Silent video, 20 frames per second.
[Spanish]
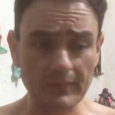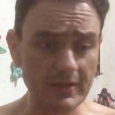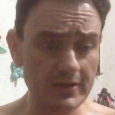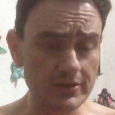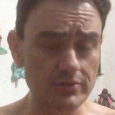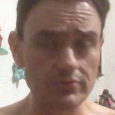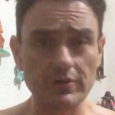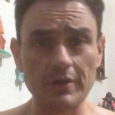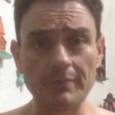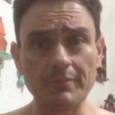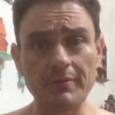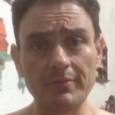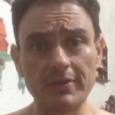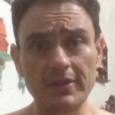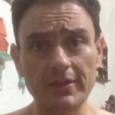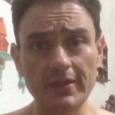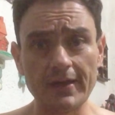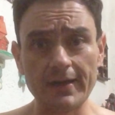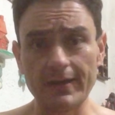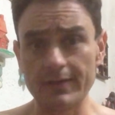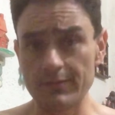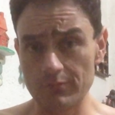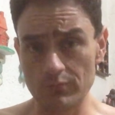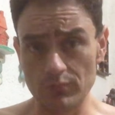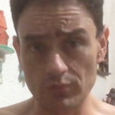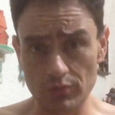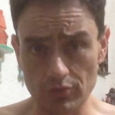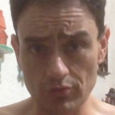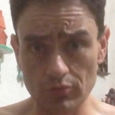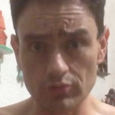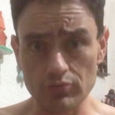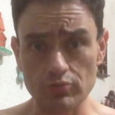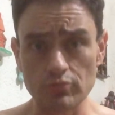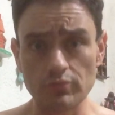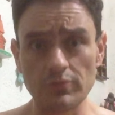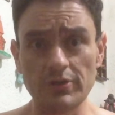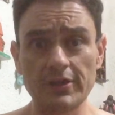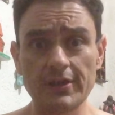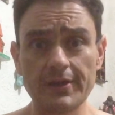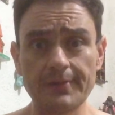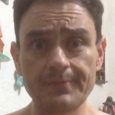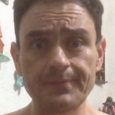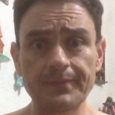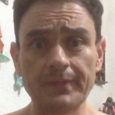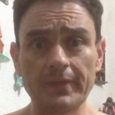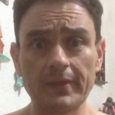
es una bebida muy consumida.